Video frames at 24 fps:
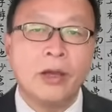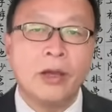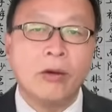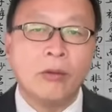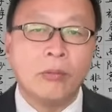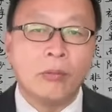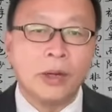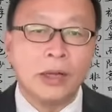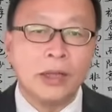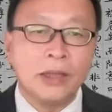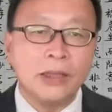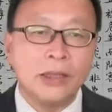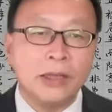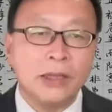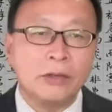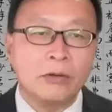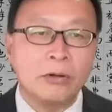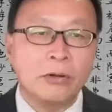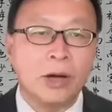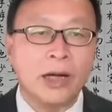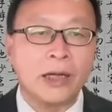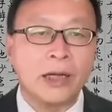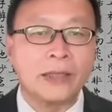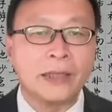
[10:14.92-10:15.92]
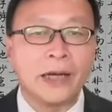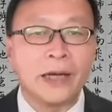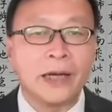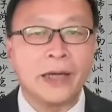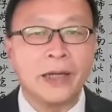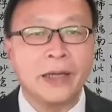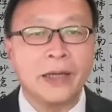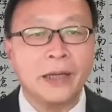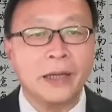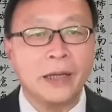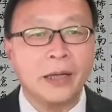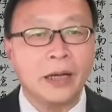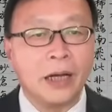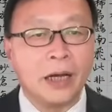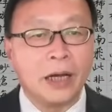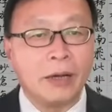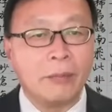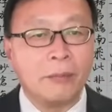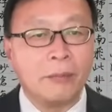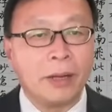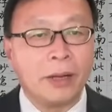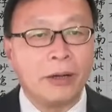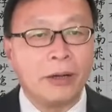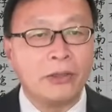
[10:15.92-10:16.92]
文革垮台
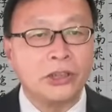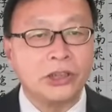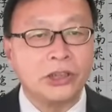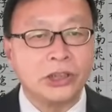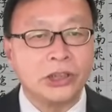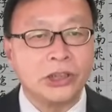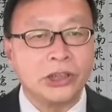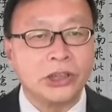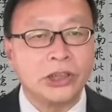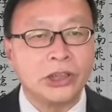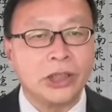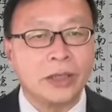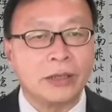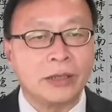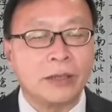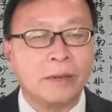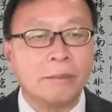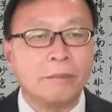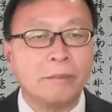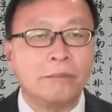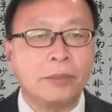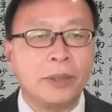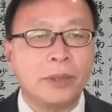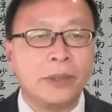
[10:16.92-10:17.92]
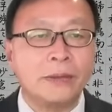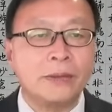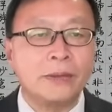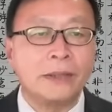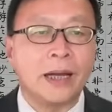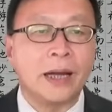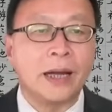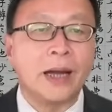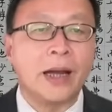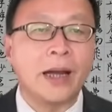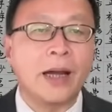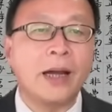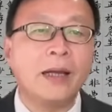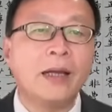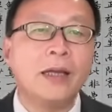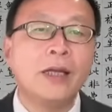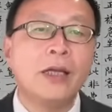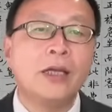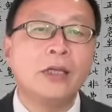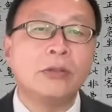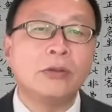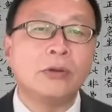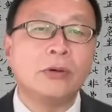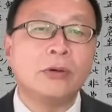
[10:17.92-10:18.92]
和毛形象的。崩塌，
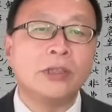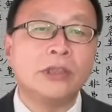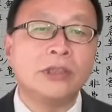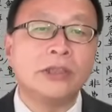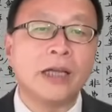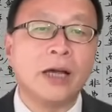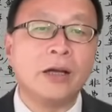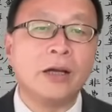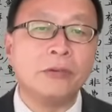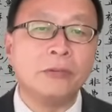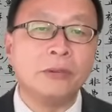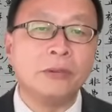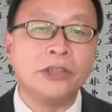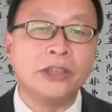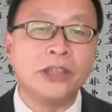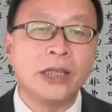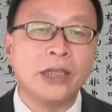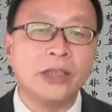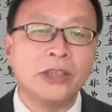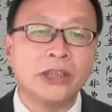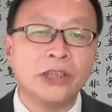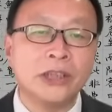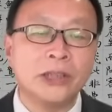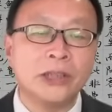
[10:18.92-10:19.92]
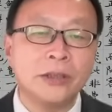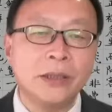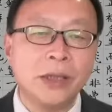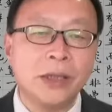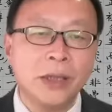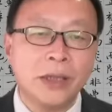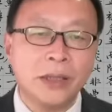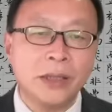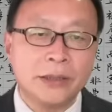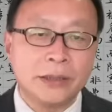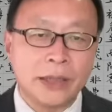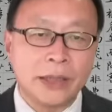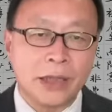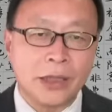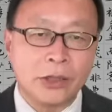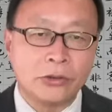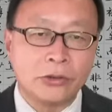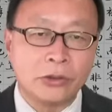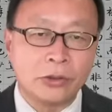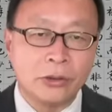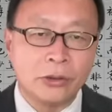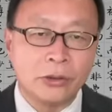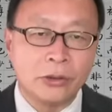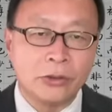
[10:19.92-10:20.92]
多少于江青在
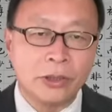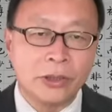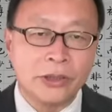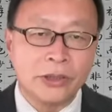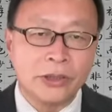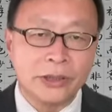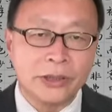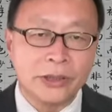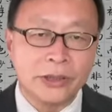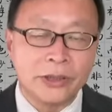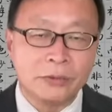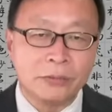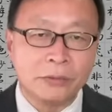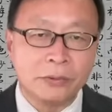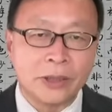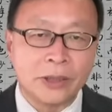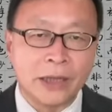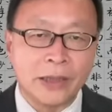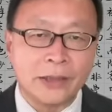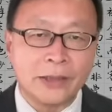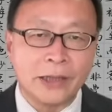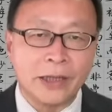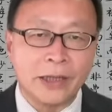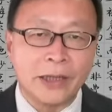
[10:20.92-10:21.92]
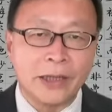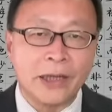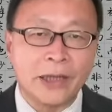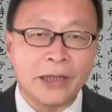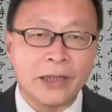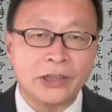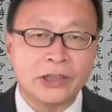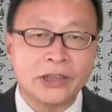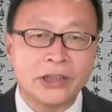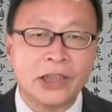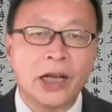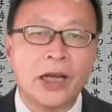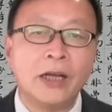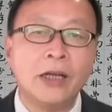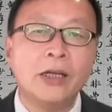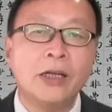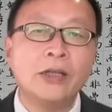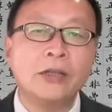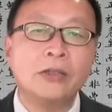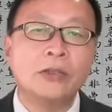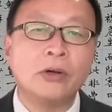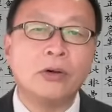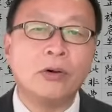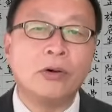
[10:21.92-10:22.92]
中国政治舞台的亮相
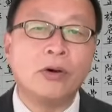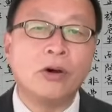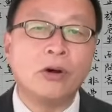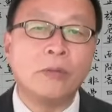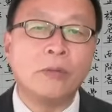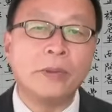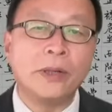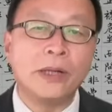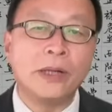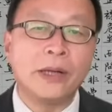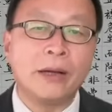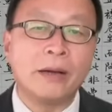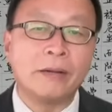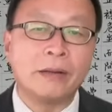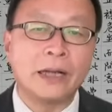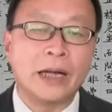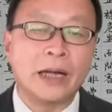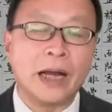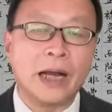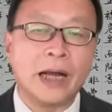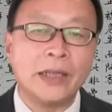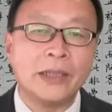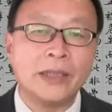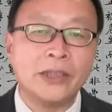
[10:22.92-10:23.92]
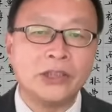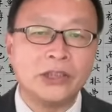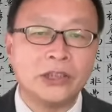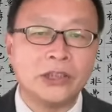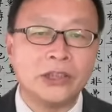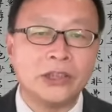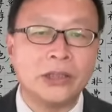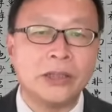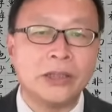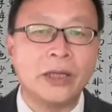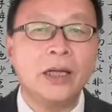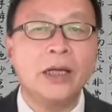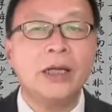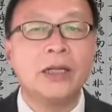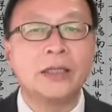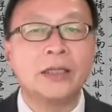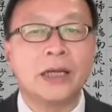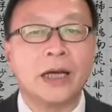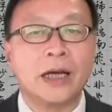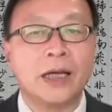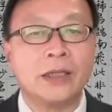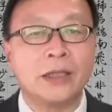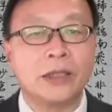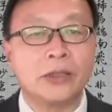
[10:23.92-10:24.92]
脱不了干系。
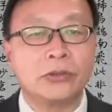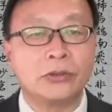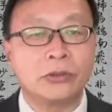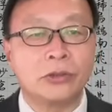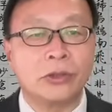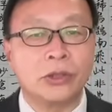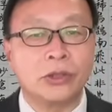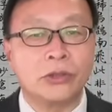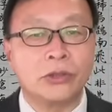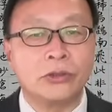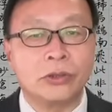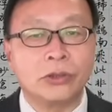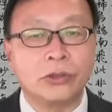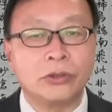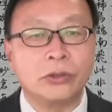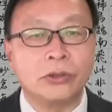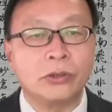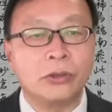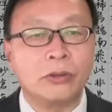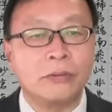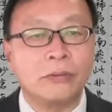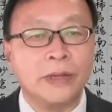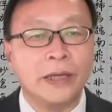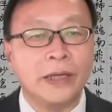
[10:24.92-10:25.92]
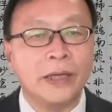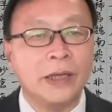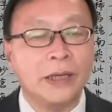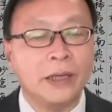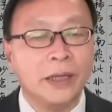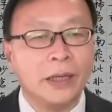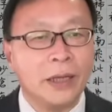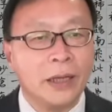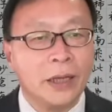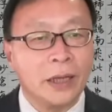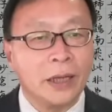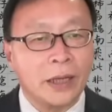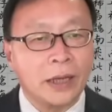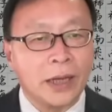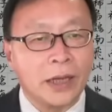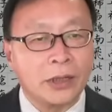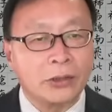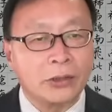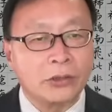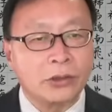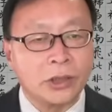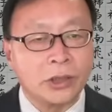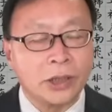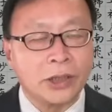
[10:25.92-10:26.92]
他的所作所为
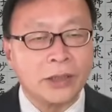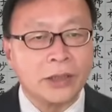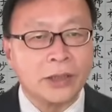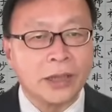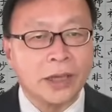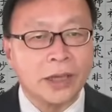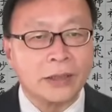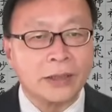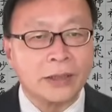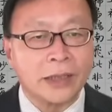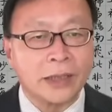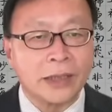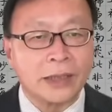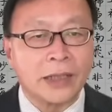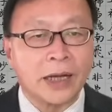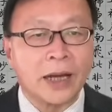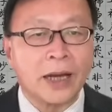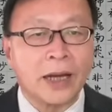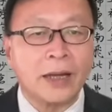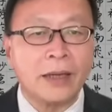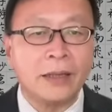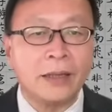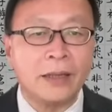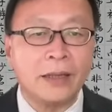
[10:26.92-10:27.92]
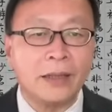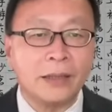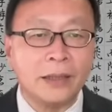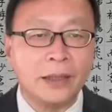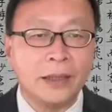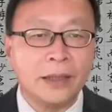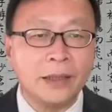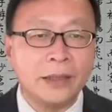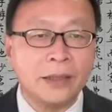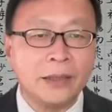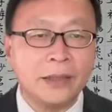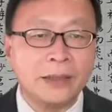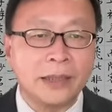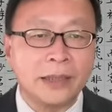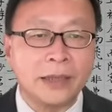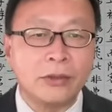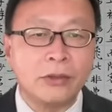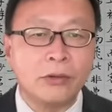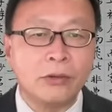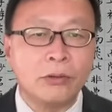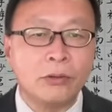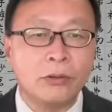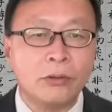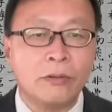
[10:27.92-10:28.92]
让全党对他人
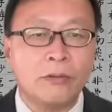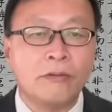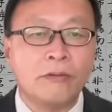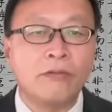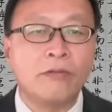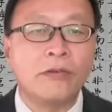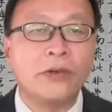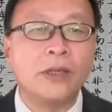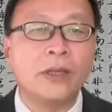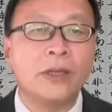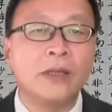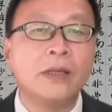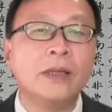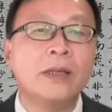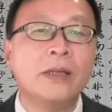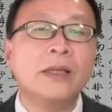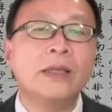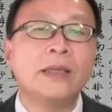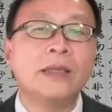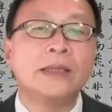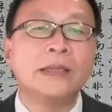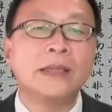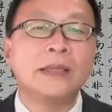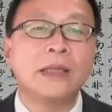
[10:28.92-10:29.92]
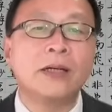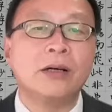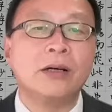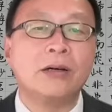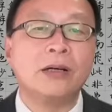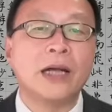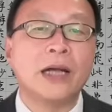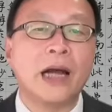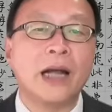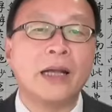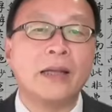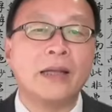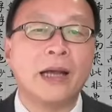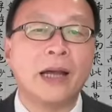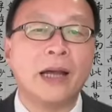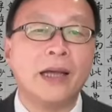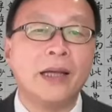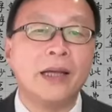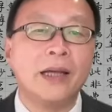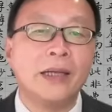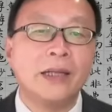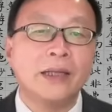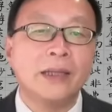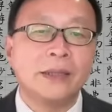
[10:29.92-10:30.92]
神共愤，事后看
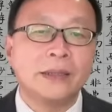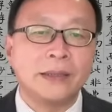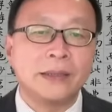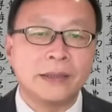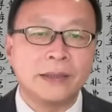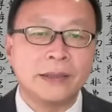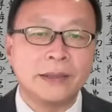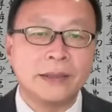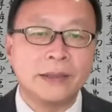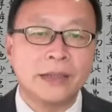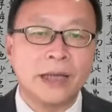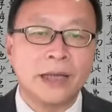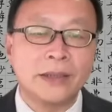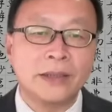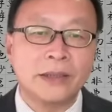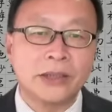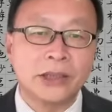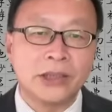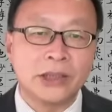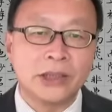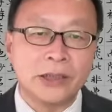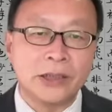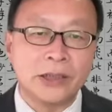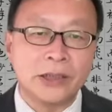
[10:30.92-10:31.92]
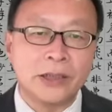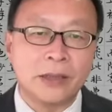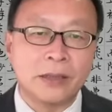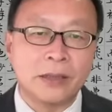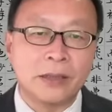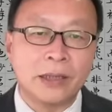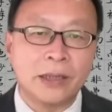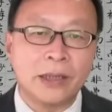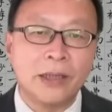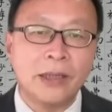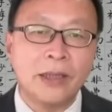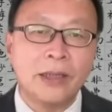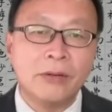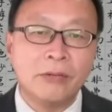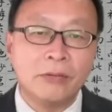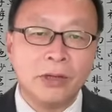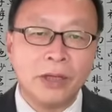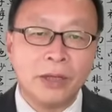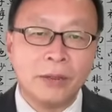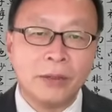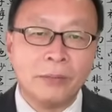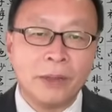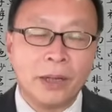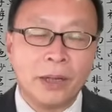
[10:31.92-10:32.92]
来，实在是起到了
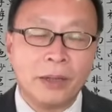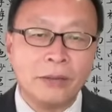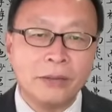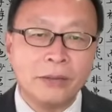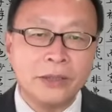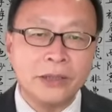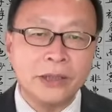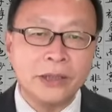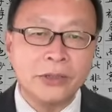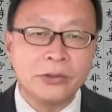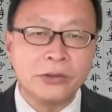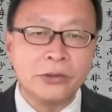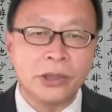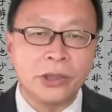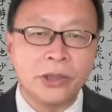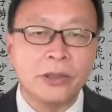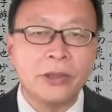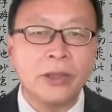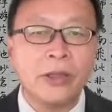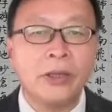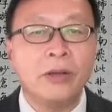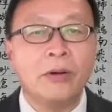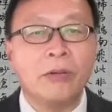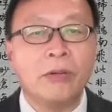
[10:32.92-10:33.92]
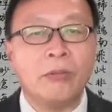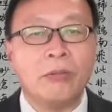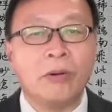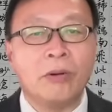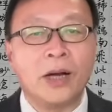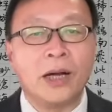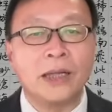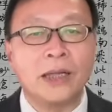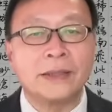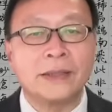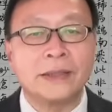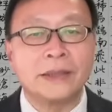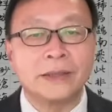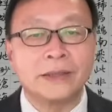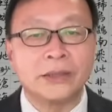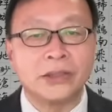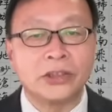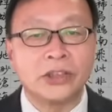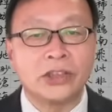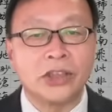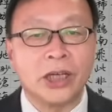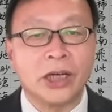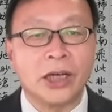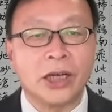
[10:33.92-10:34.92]
为毛政权挖政治
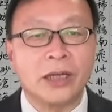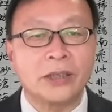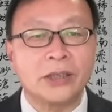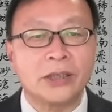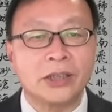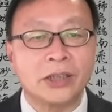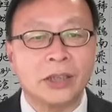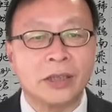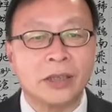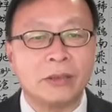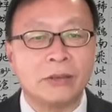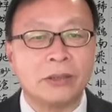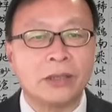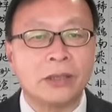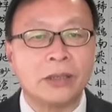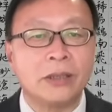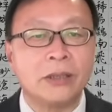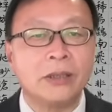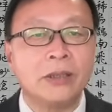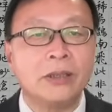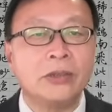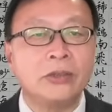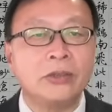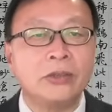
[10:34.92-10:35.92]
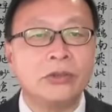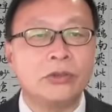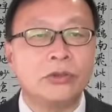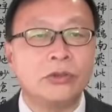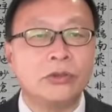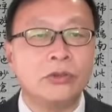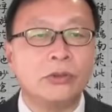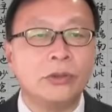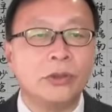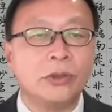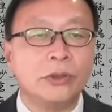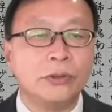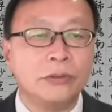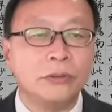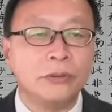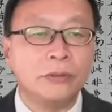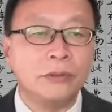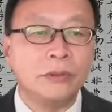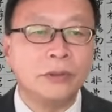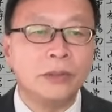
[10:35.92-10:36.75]
墙角的作用。